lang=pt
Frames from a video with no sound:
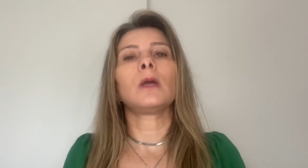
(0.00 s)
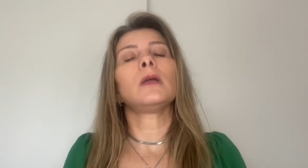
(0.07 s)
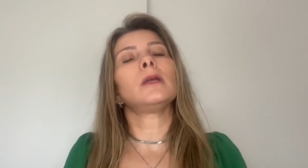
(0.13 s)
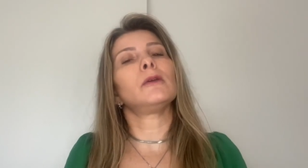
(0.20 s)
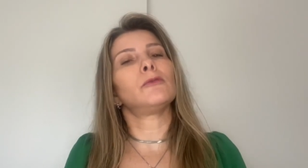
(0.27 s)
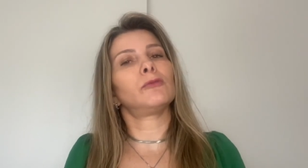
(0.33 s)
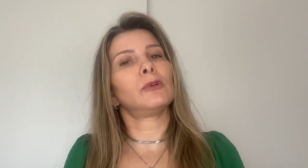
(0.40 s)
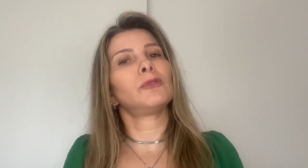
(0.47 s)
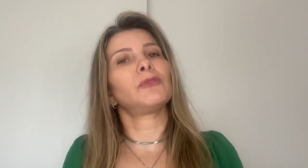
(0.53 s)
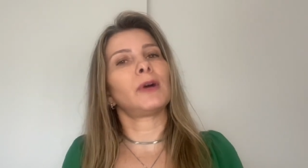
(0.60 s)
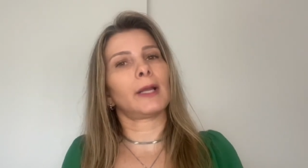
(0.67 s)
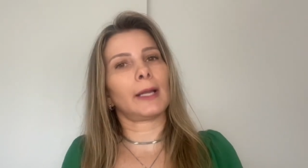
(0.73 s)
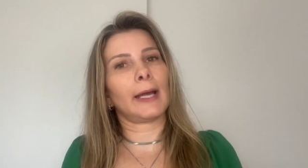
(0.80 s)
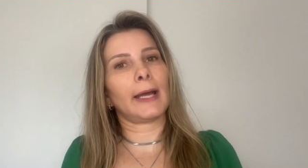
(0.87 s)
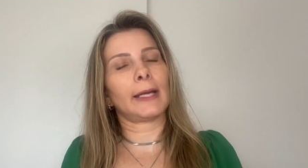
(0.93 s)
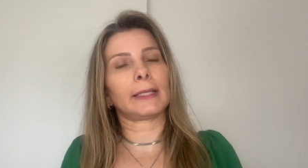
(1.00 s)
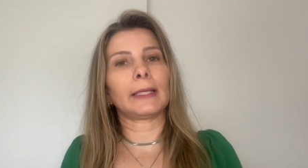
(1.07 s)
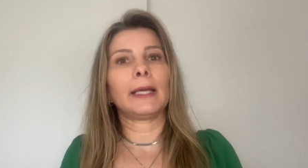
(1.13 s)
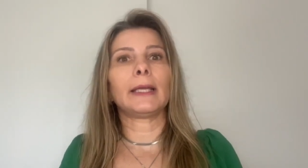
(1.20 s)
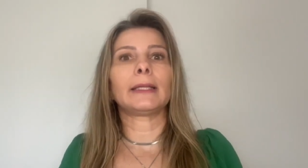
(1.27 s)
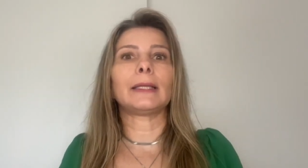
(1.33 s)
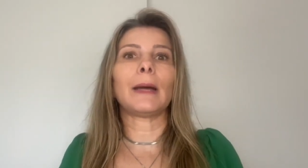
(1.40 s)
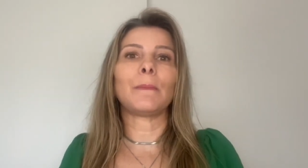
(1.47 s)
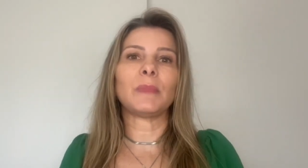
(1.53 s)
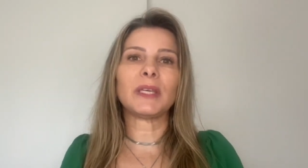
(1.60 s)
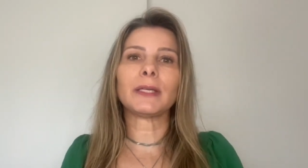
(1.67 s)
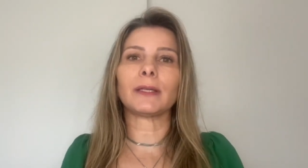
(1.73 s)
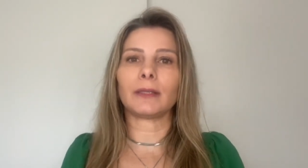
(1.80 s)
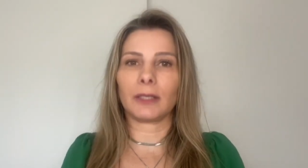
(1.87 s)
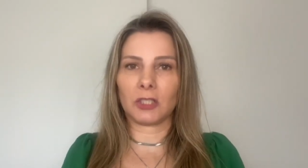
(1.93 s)
Eu vou falar da
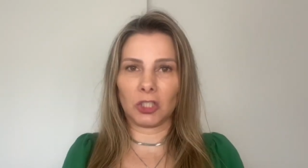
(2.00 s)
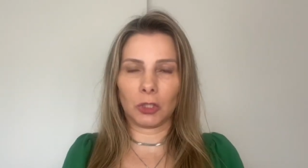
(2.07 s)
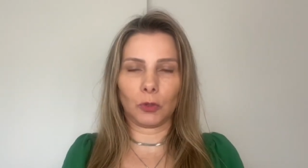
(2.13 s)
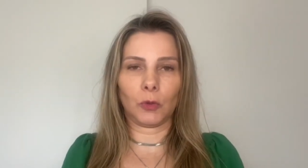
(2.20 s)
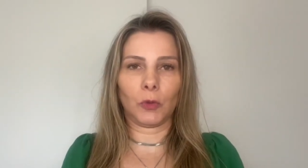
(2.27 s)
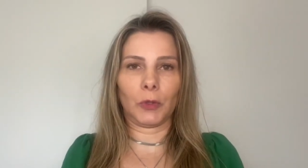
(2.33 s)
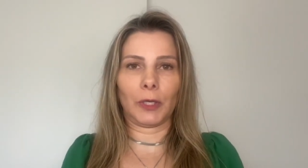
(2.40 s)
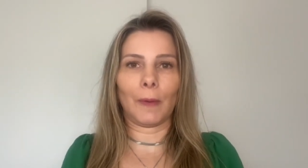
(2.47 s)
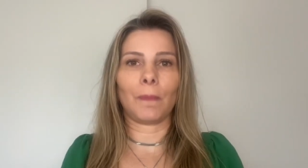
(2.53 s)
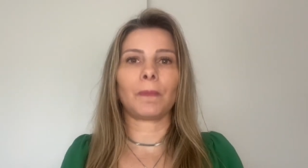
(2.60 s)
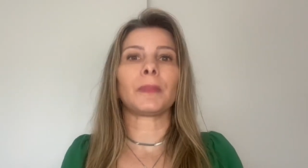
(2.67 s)
minha trajetória,